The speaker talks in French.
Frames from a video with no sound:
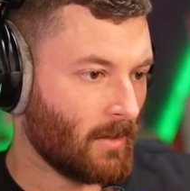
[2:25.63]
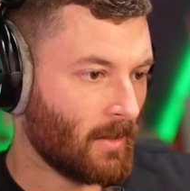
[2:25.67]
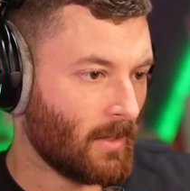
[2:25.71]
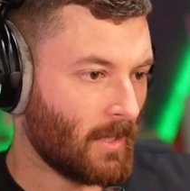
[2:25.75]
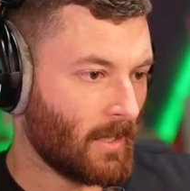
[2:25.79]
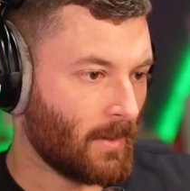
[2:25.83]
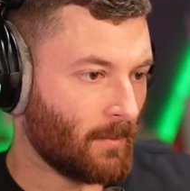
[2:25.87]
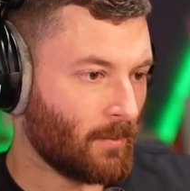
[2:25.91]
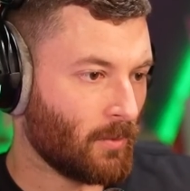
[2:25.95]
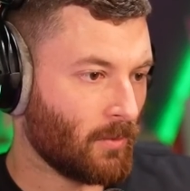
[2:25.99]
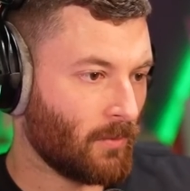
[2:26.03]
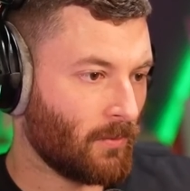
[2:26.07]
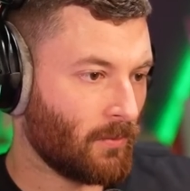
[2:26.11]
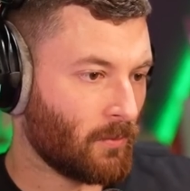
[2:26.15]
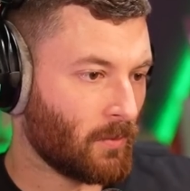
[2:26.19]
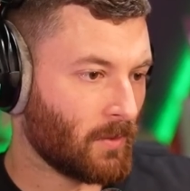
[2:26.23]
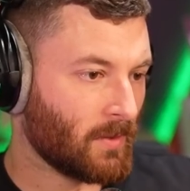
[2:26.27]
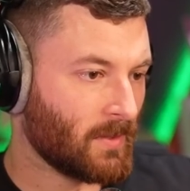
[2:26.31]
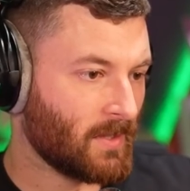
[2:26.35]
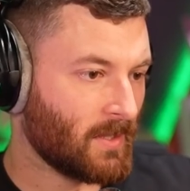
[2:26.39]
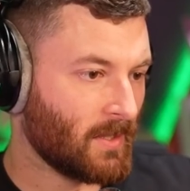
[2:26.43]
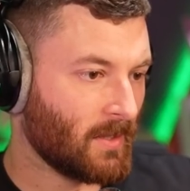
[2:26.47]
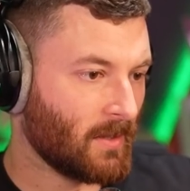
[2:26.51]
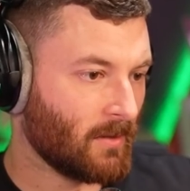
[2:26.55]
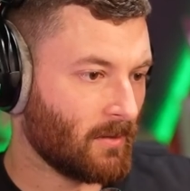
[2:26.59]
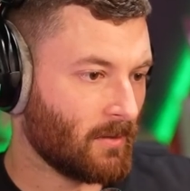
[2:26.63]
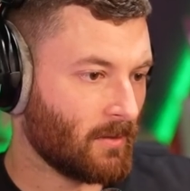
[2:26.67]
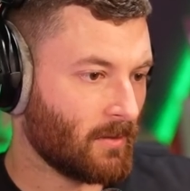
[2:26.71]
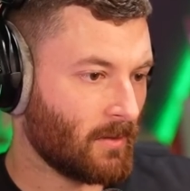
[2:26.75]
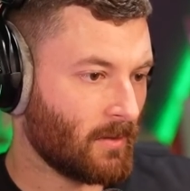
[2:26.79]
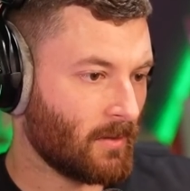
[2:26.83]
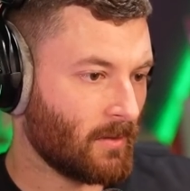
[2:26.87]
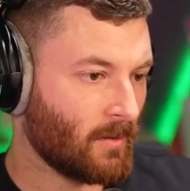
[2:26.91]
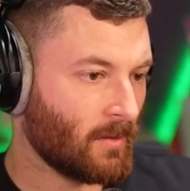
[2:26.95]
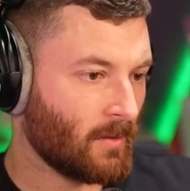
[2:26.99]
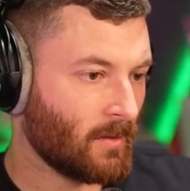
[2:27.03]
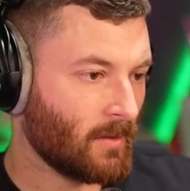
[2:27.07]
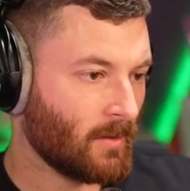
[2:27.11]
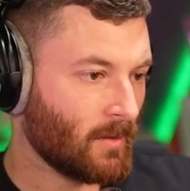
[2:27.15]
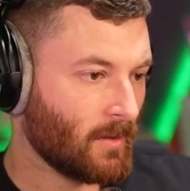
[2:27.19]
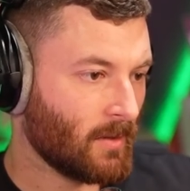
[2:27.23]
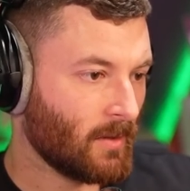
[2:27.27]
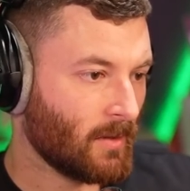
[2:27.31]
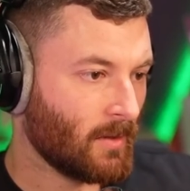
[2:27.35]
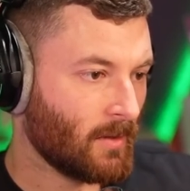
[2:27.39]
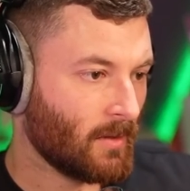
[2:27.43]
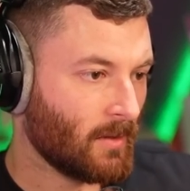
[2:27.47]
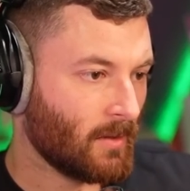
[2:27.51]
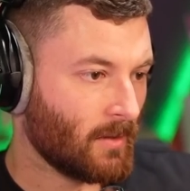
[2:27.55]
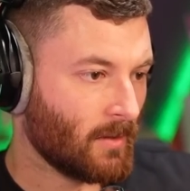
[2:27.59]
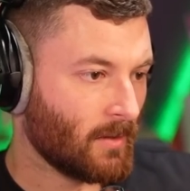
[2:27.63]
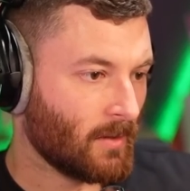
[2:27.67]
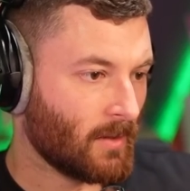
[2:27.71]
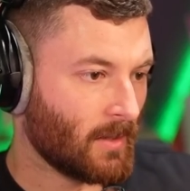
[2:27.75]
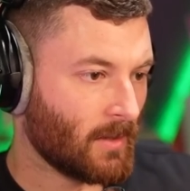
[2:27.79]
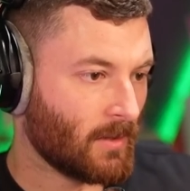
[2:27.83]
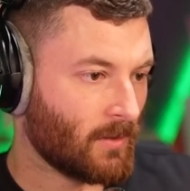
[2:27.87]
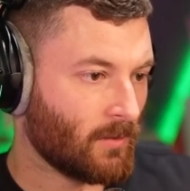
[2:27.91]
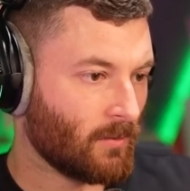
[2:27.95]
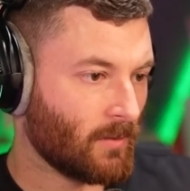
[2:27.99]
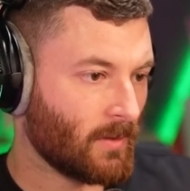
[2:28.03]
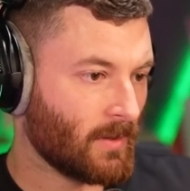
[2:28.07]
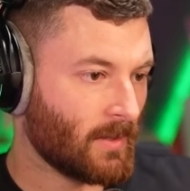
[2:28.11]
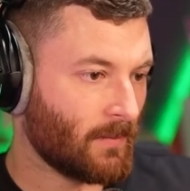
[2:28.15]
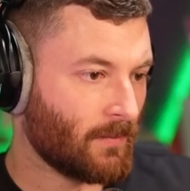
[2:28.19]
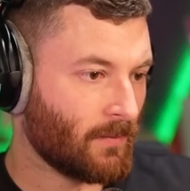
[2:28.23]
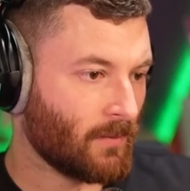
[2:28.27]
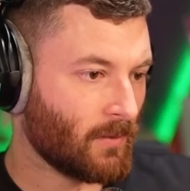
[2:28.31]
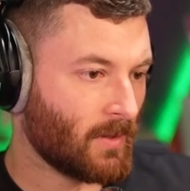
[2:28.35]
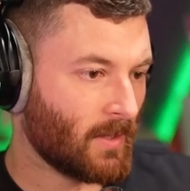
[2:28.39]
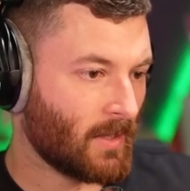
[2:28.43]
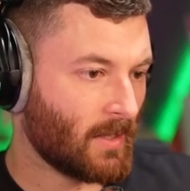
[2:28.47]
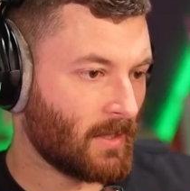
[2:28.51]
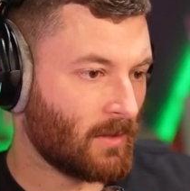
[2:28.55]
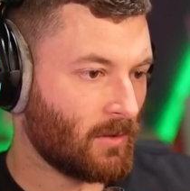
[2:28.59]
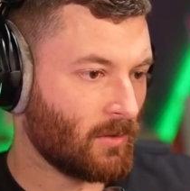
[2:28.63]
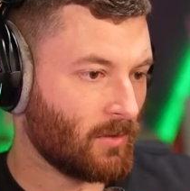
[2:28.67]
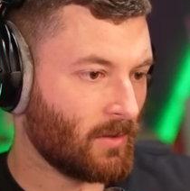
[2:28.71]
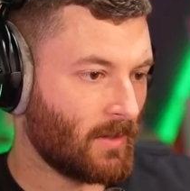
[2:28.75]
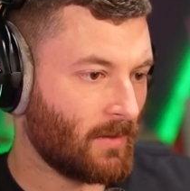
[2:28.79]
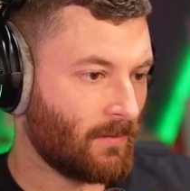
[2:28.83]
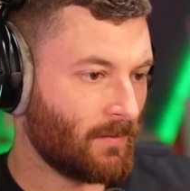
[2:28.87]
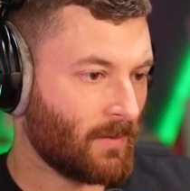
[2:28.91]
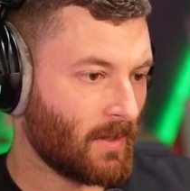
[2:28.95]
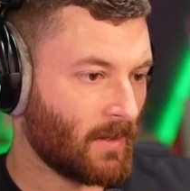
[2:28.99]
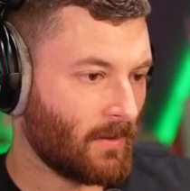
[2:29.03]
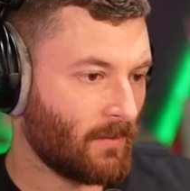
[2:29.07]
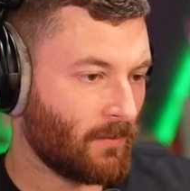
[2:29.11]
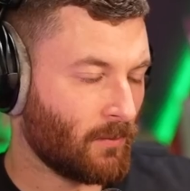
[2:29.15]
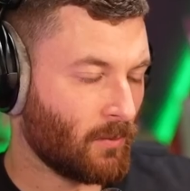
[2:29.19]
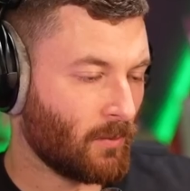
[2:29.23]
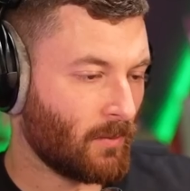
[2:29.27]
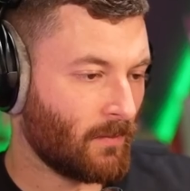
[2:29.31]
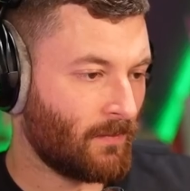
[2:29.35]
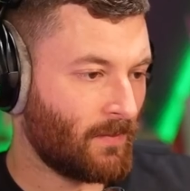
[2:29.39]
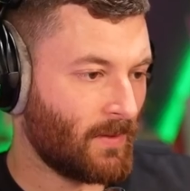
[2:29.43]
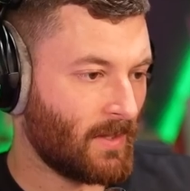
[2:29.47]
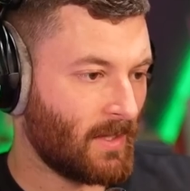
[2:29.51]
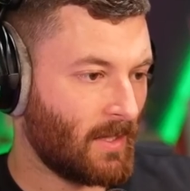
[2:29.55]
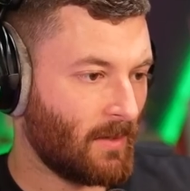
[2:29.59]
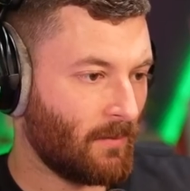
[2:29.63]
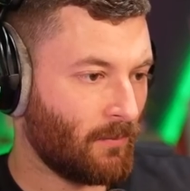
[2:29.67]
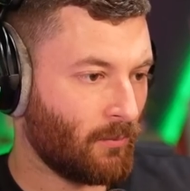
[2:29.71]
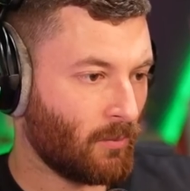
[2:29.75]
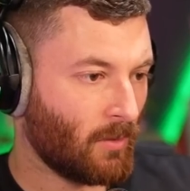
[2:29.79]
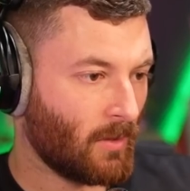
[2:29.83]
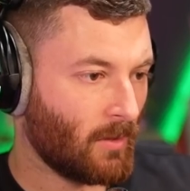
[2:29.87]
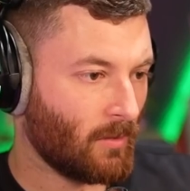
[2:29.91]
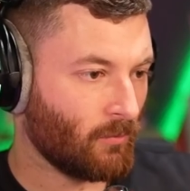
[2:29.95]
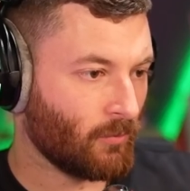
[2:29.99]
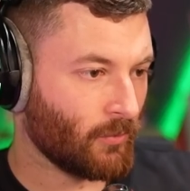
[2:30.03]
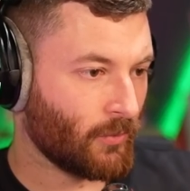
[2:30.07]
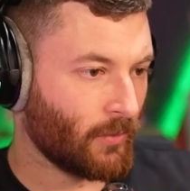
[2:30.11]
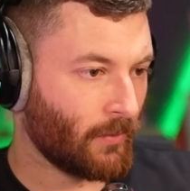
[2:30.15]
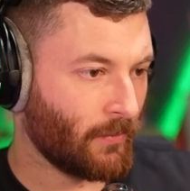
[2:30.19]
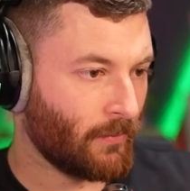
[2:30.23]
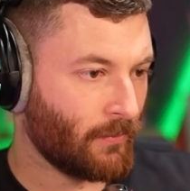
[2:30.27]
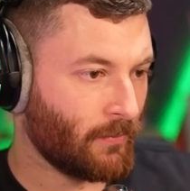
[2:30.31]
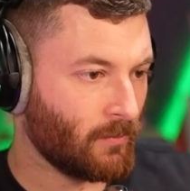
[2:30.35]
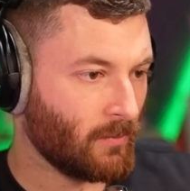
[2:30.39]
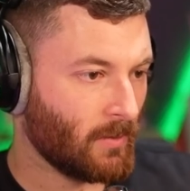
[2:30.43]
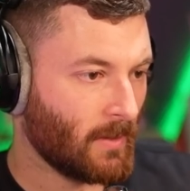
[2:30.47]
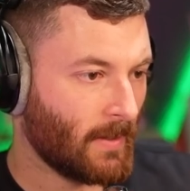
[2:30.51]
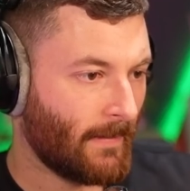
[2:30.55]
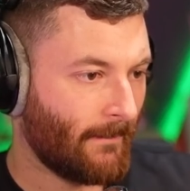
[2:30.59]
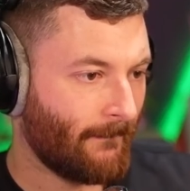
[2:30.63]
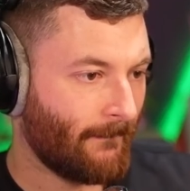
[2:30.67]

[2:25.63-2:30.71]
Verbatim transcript: Arbre fruitier, euh, quels sont les arbres fruitiers qui donnent des vrais fruits Vite des fruits, on s'en fout.